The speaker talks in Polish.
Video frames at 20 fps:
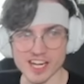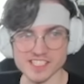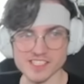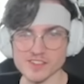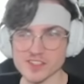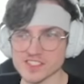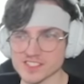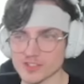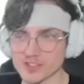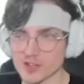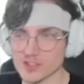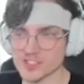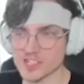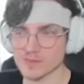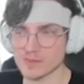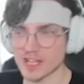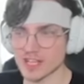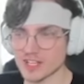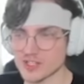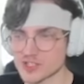do niej schodzi
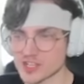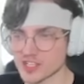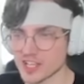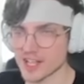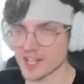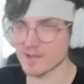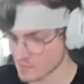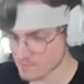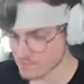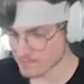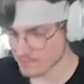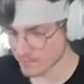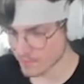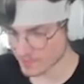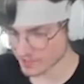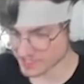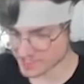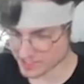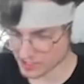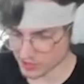napięcie, nie?
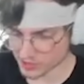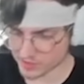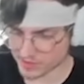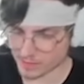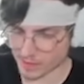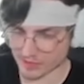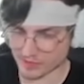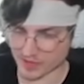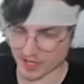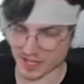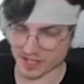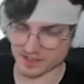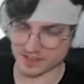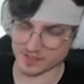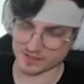Mm, it's good, my friend.